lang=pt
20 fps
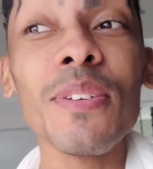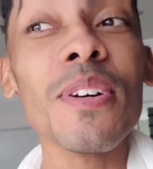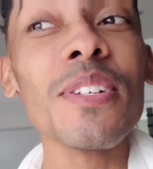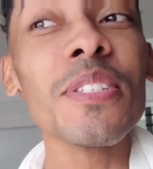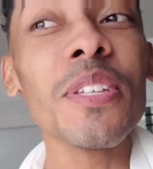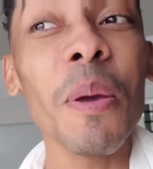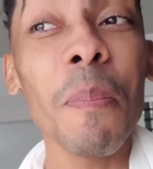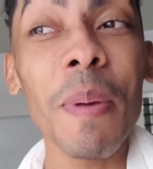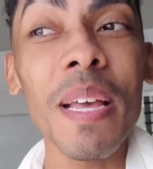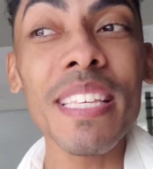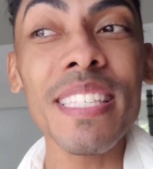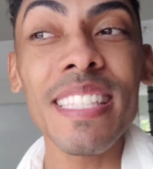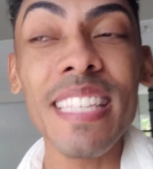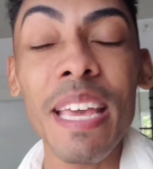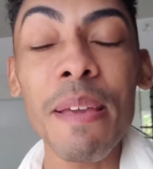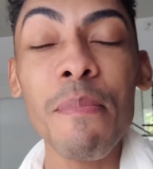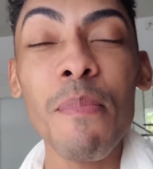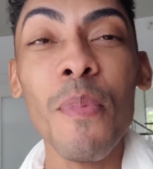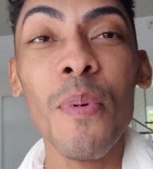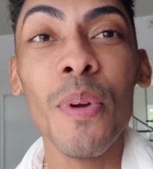coisas que eu
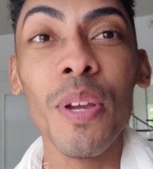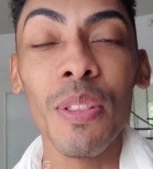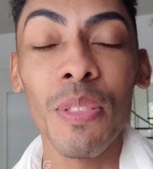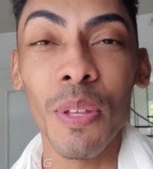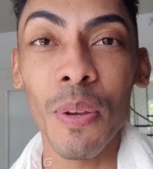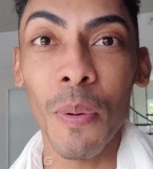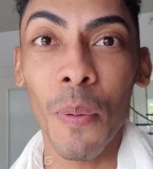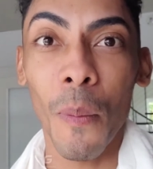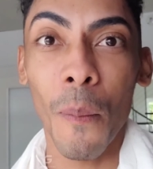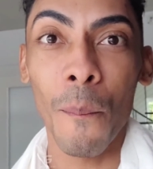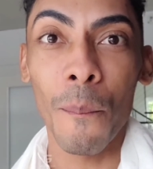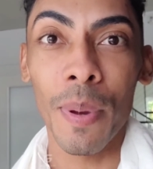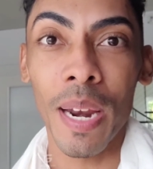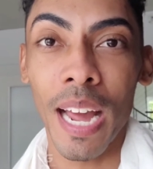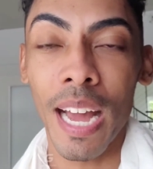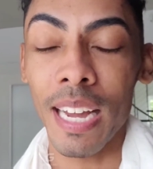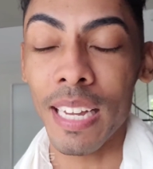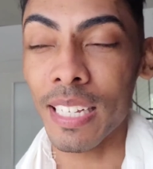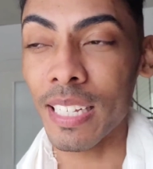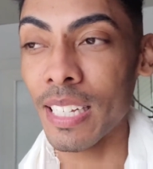pensei muito em
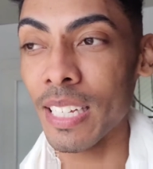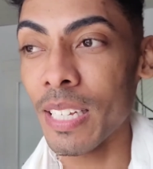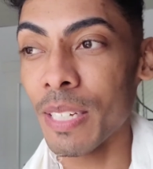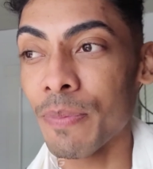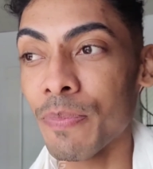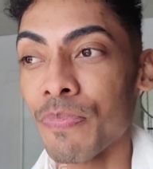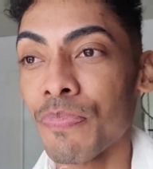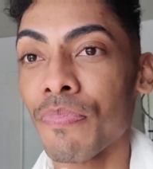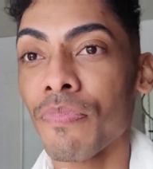comprar aqui,